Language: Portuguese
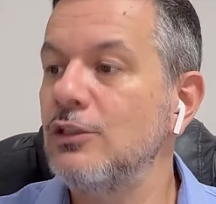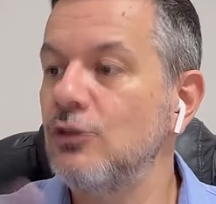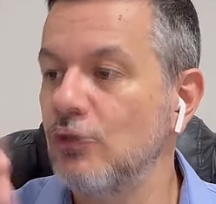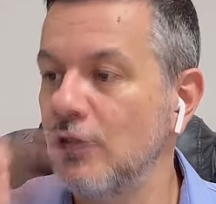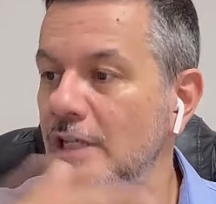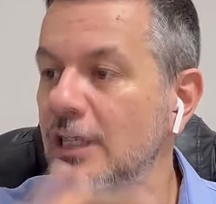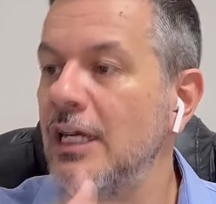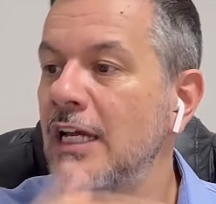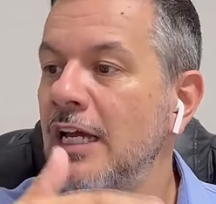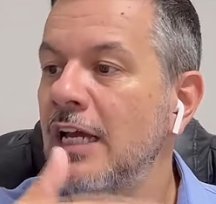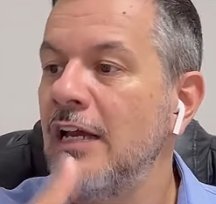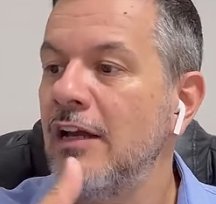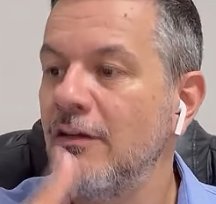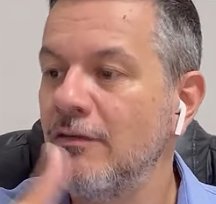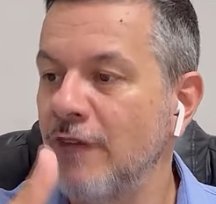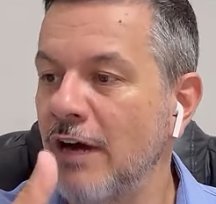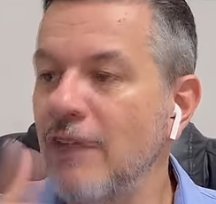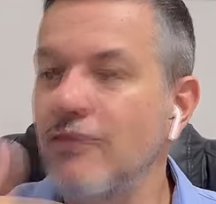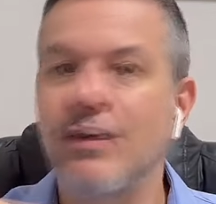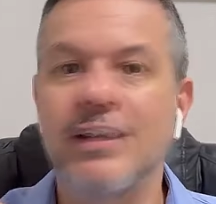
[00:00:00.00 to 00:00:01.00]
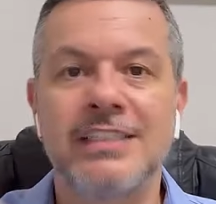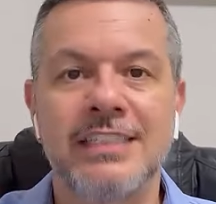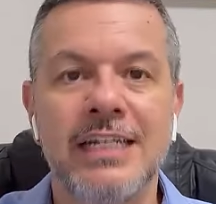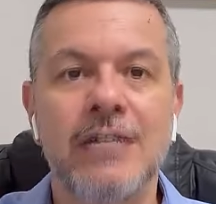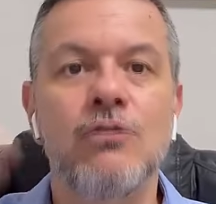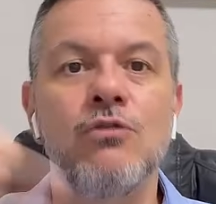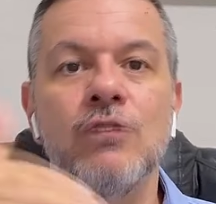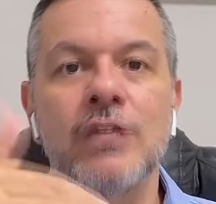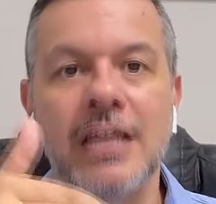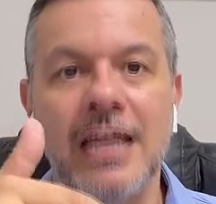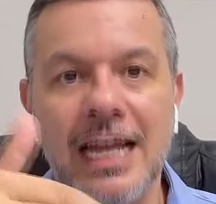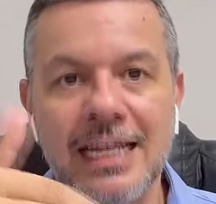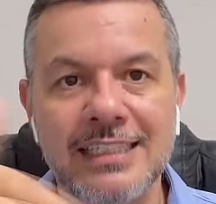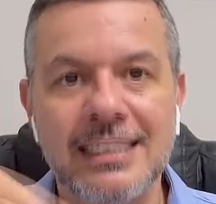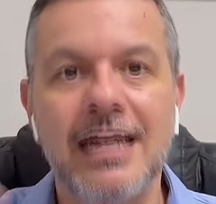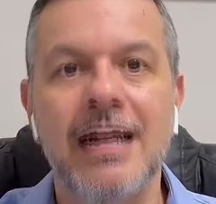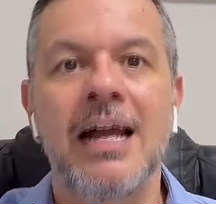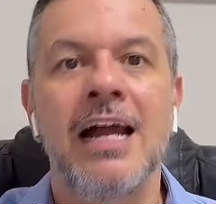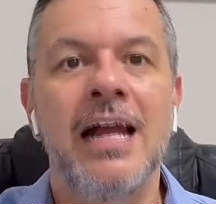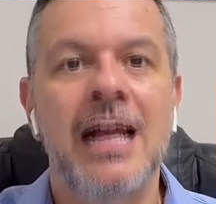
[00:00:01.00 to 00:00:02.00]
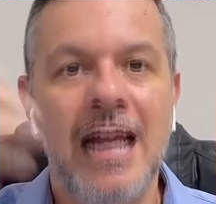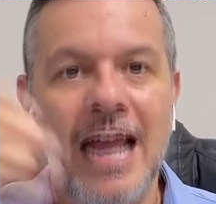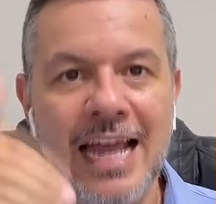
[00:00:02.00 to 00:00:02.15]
o que vai fazer com que essa,